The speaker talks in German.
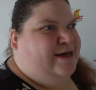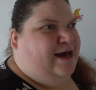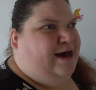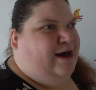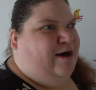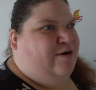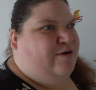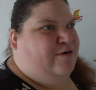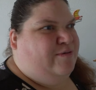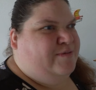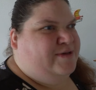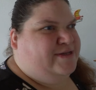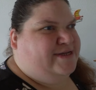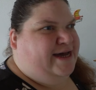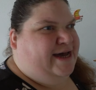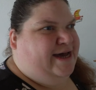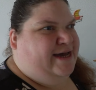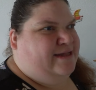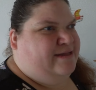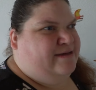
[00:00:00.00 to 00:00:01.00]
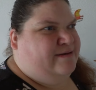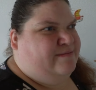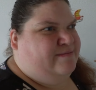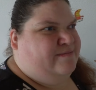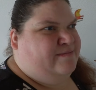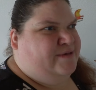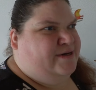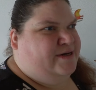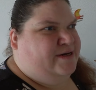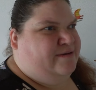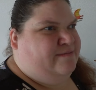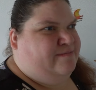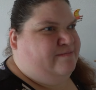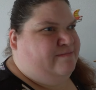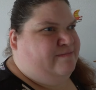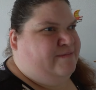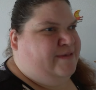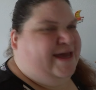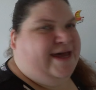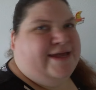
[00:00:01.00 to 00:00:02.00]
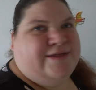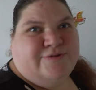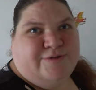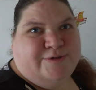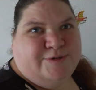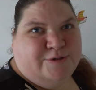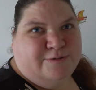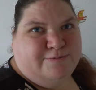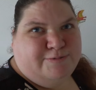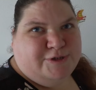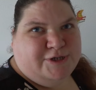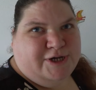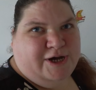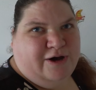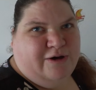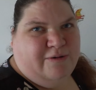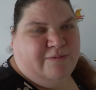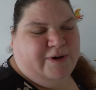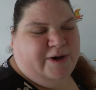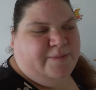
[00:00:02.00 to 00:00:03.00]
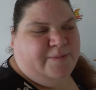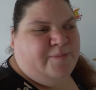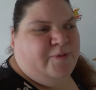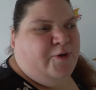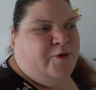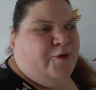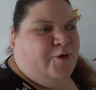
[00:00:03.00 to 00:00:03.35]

auch mit einem ähm, Rettungshubschrauber.